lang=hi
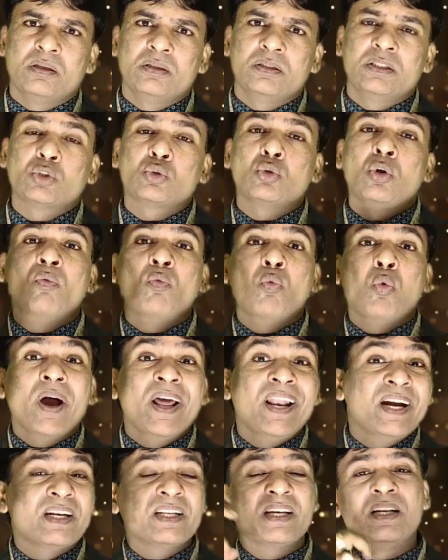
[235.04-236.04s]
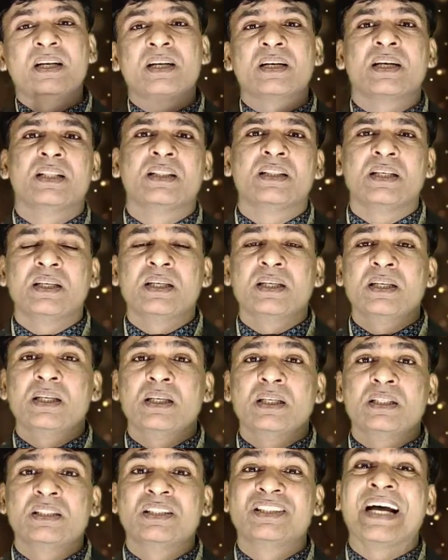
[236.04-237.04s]
जिसको हम वॉयलेट कलर कहते हैं
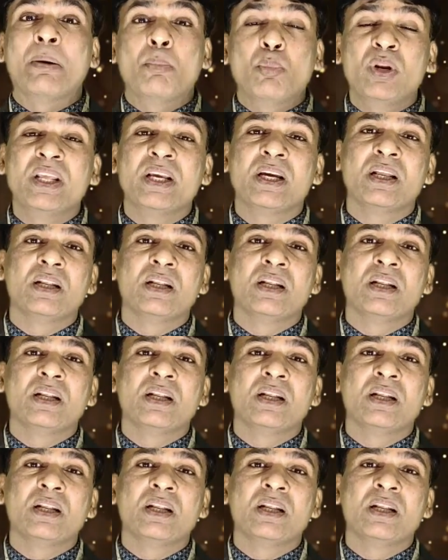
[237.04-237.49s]
जामुनी